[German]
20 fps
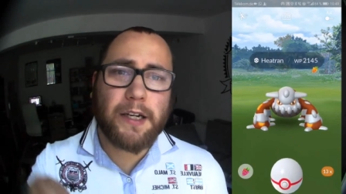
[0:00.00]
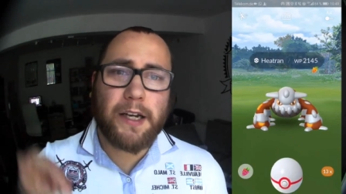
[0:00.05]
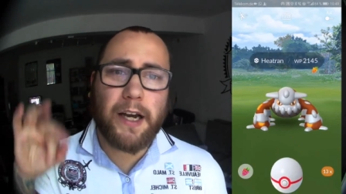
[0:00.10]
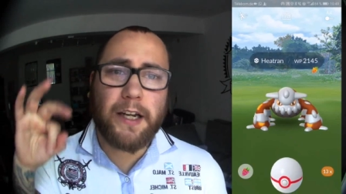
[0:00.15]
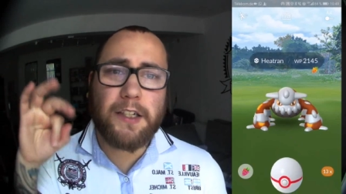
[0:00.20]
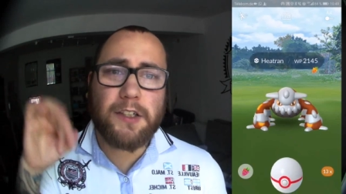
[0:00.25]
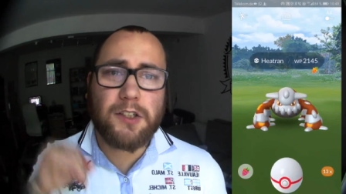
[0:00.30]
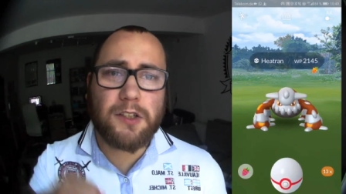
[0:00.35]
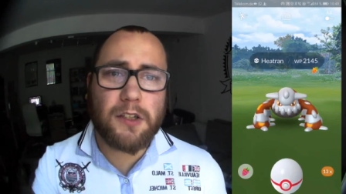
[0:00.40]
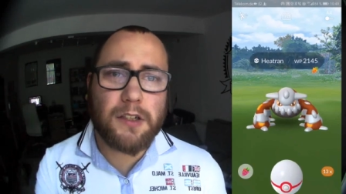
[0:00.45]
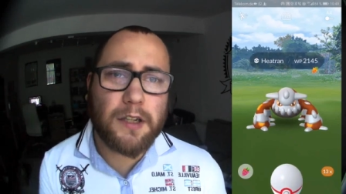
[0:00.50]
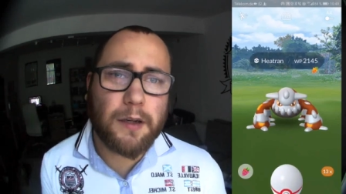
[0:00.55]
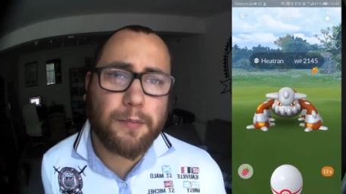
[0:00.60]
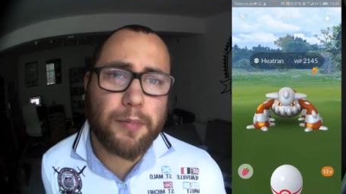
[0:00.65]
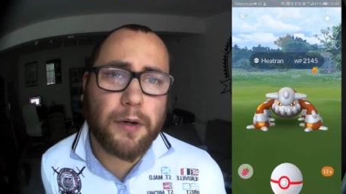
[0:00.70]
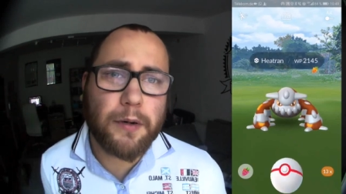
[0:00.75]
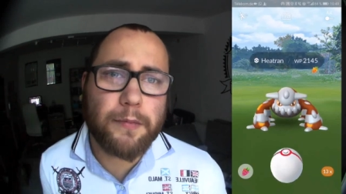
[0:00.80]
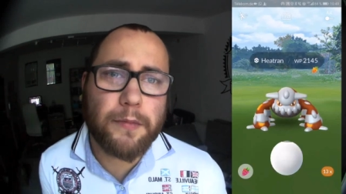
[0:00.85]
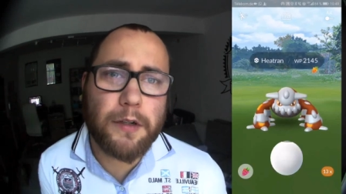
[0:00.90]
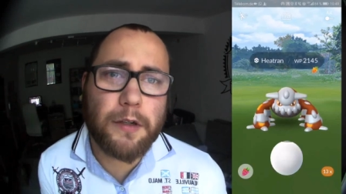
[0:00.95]
keine
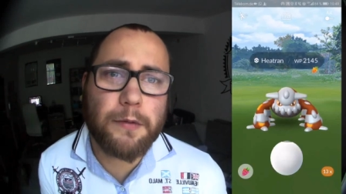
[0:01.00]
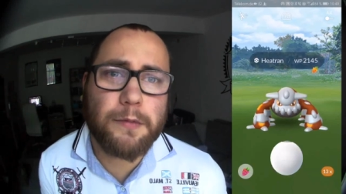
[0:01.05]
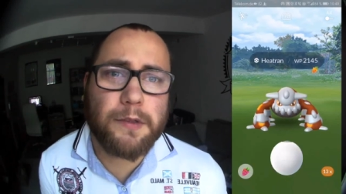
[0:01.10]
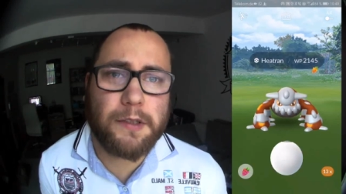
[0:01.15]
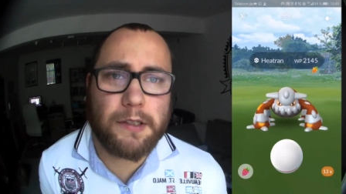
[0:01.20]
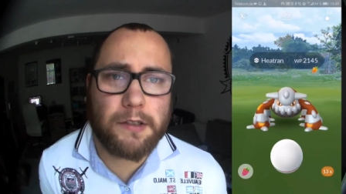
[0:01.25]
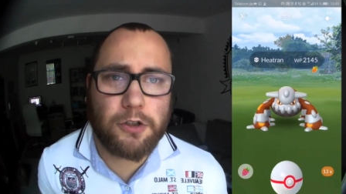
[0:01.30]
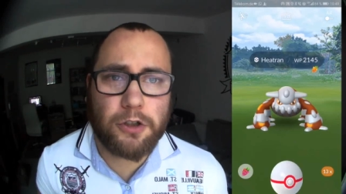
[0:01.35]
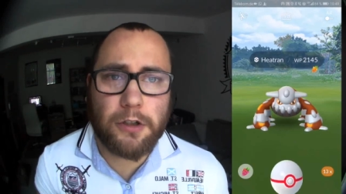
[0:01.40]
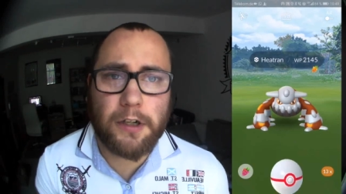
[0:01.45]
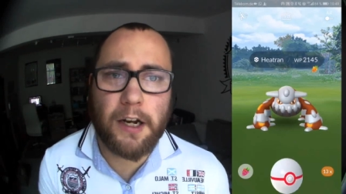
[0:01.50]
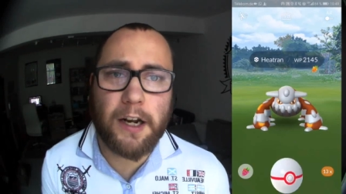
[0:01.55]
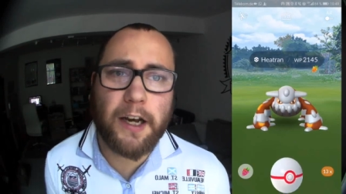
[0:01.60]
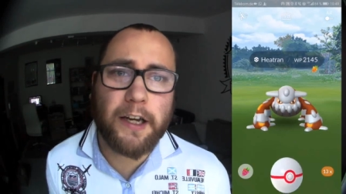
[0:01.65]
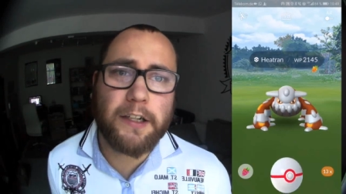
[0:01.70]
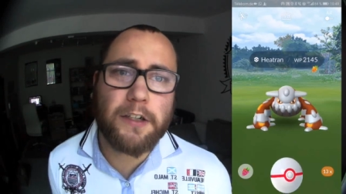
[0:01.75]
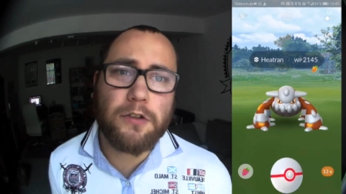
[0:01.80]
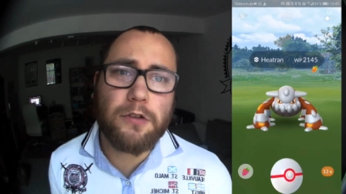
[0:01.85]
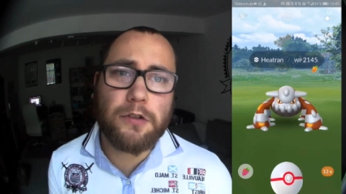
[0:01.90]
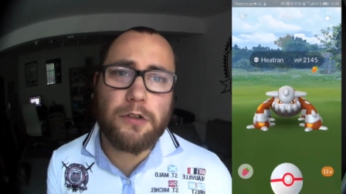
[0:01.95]
Sonderbonbons, ist schon
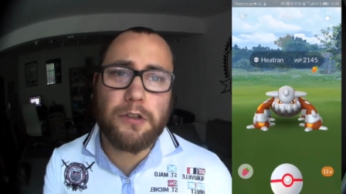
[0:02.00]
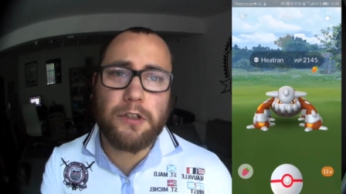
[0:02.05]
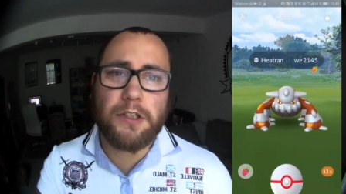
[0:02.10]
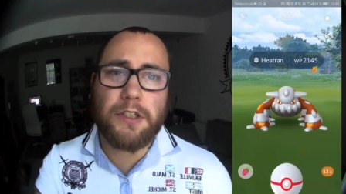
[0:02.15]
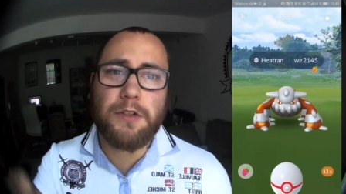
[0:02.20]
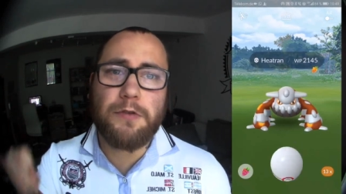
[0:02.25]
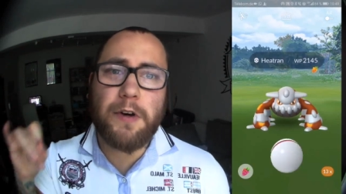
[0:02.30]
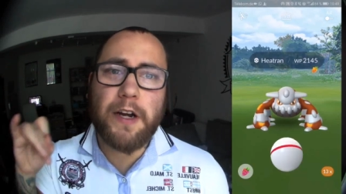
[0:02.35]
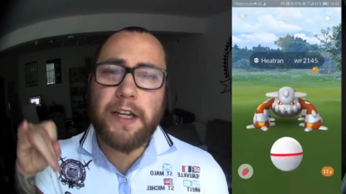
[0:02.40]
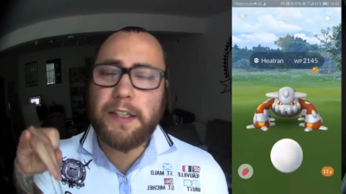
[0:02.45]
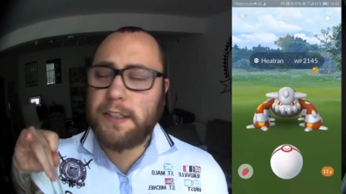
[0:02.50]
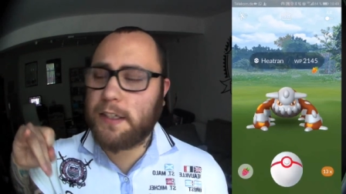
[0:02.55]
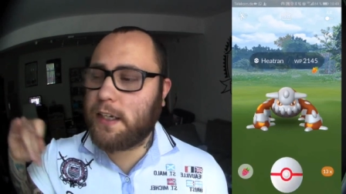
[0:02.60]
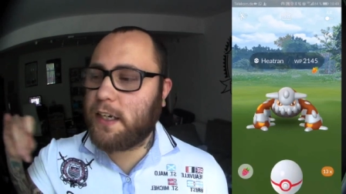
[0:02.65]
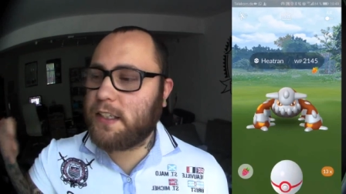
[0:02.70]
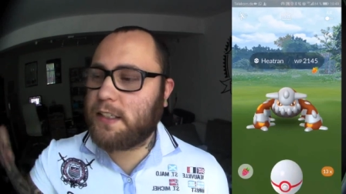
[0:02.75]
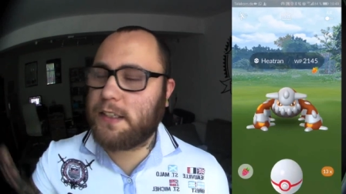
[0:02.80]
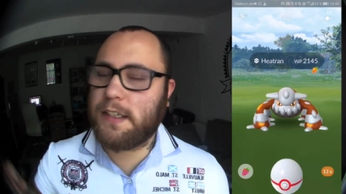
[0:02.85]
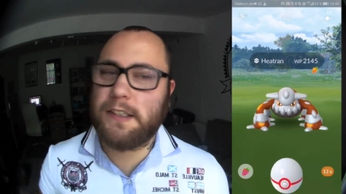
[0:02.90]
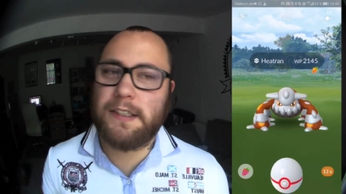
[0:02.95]
alleine nur durch die Raids in
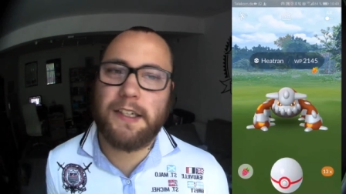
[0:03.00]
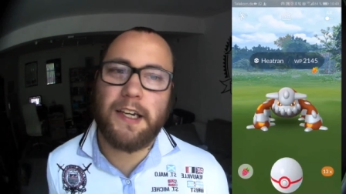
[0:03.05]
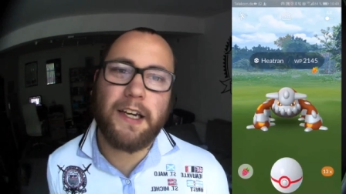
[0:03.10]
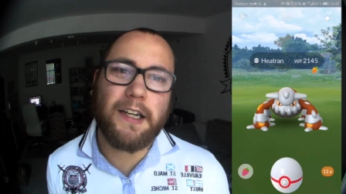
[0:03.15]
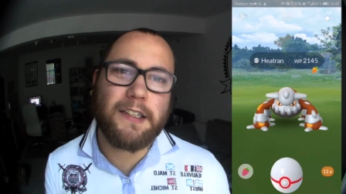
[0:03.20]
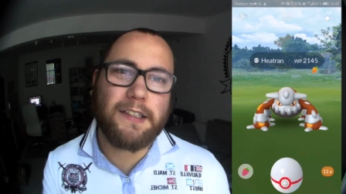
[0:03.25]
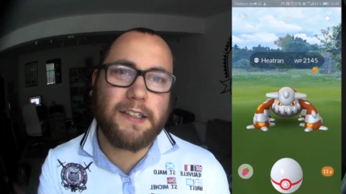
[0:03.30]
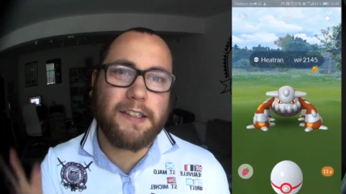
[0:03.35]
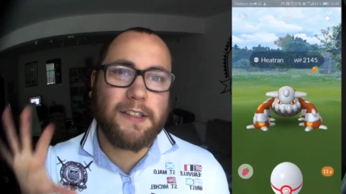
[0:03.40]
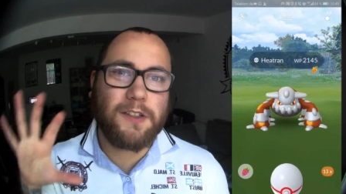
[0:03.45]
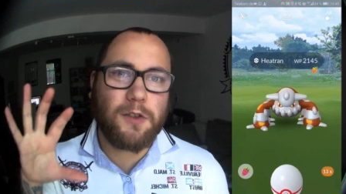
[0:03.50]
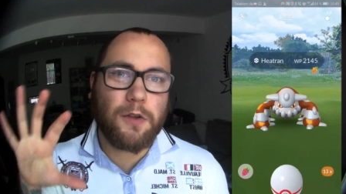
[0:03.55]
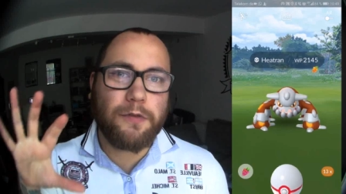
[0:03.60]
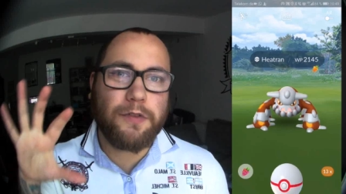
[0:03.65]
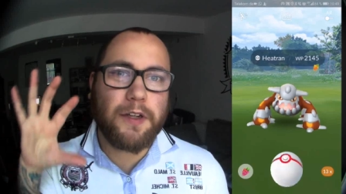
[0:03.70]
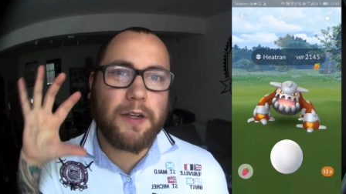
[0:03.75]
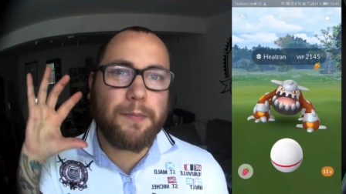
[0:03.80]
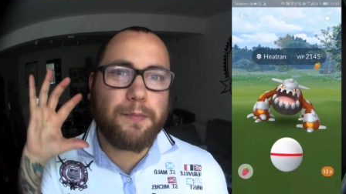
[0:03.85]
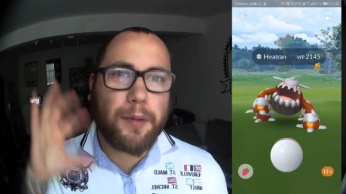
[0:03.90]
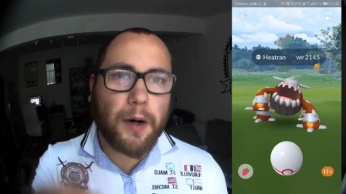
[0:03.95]
letzter Zeit Events sind so
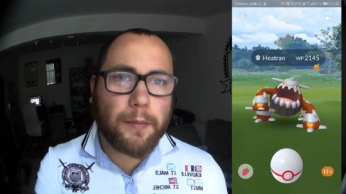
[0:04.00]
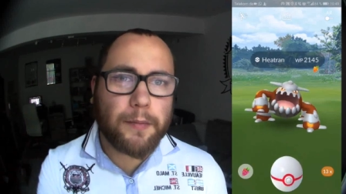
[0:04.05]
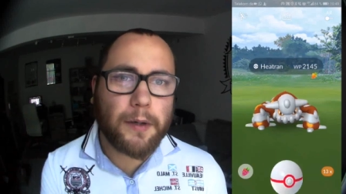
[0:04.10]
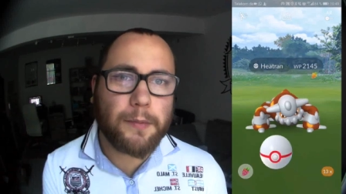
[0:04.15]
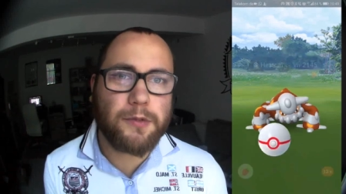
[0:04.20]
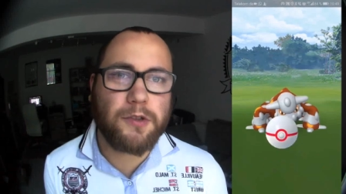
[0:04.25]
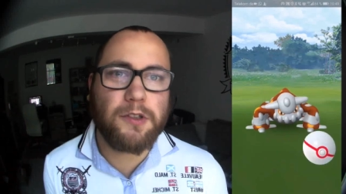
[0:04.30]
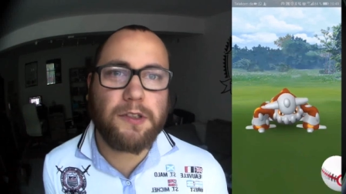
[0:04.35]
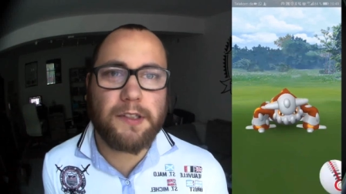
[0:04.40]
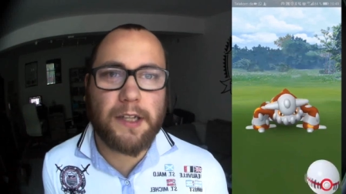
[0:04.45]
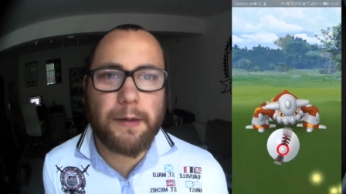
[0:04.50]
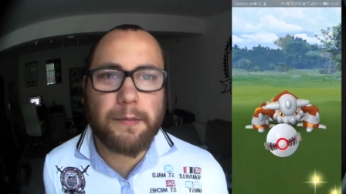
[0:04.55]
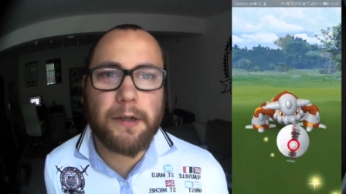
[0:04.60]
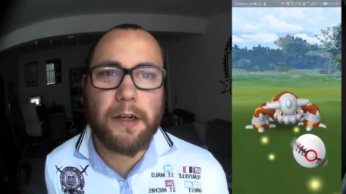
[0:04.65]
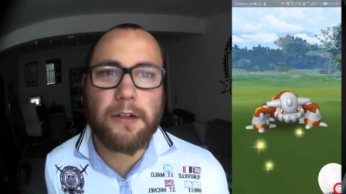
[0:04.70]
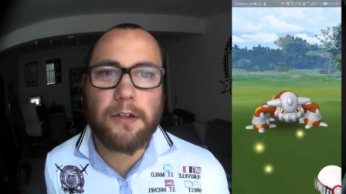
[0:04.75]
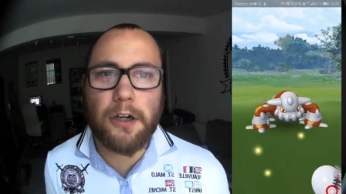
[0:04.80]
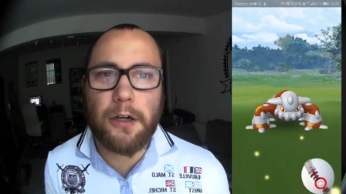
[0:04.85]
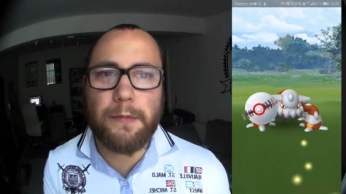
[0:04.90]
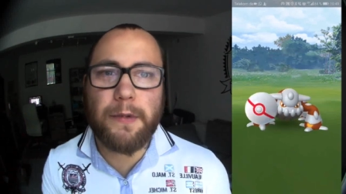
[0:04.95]
viele Bonbons
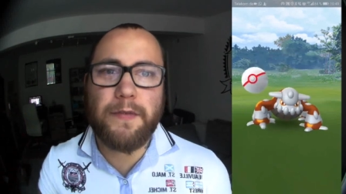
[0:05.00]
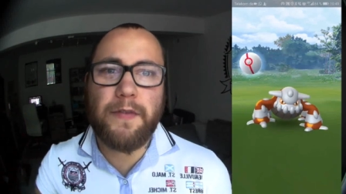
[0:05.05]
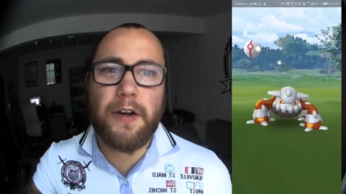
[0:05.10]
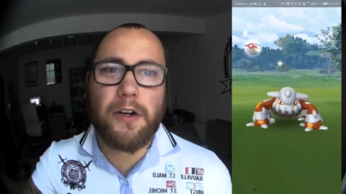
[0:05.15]
zusammengekommen,